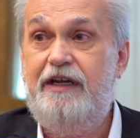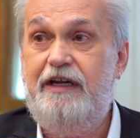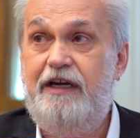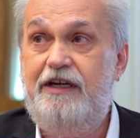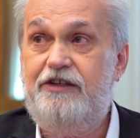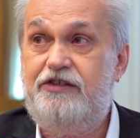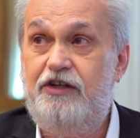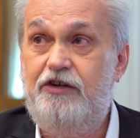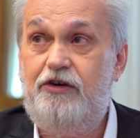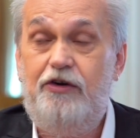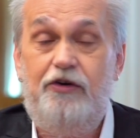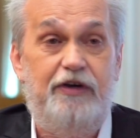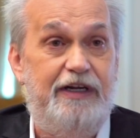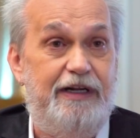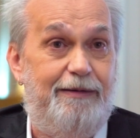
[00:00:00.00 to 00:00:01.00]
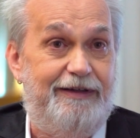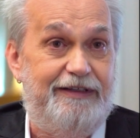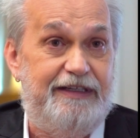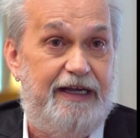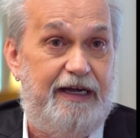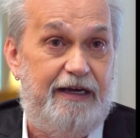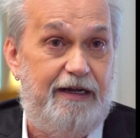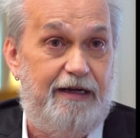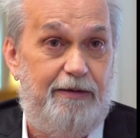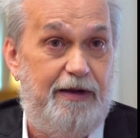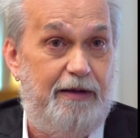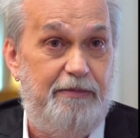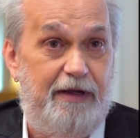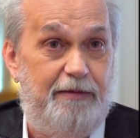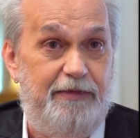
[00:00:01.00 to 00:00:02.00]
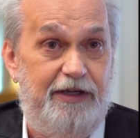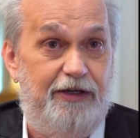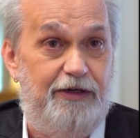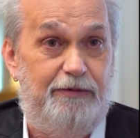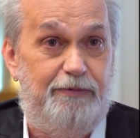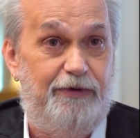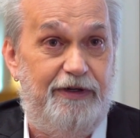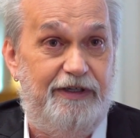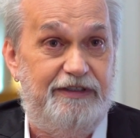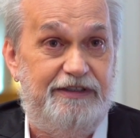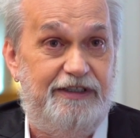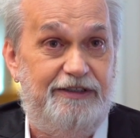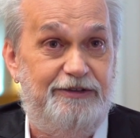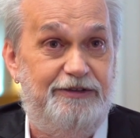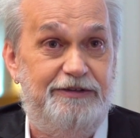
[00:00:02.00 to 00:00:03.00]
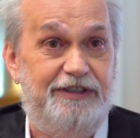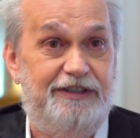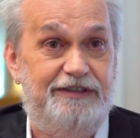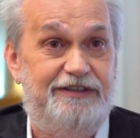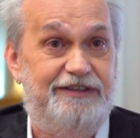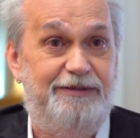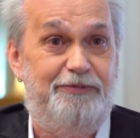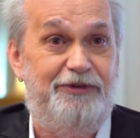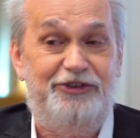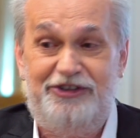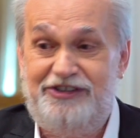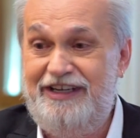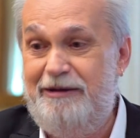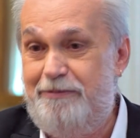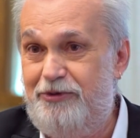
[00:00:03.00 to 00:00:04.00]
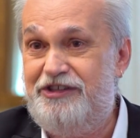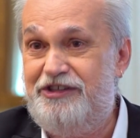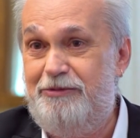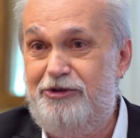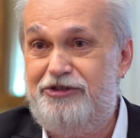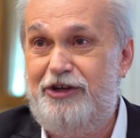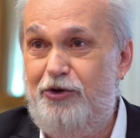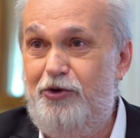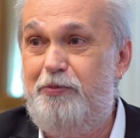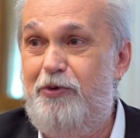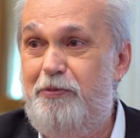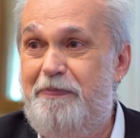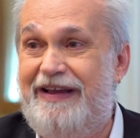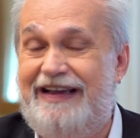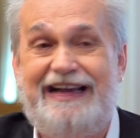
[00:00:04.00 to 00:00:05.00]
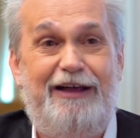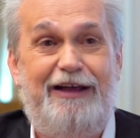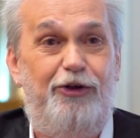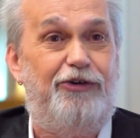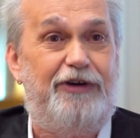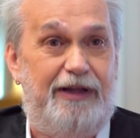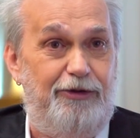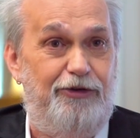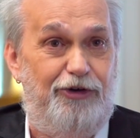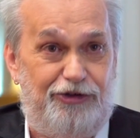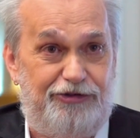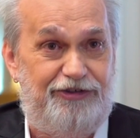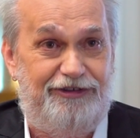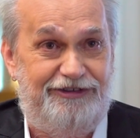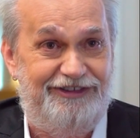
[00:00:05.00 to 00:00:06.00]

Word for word: Y el señor lo quería matar a, mi amigo, porque decía, no, pues entonces le pusimos al grupo pescado rabioso.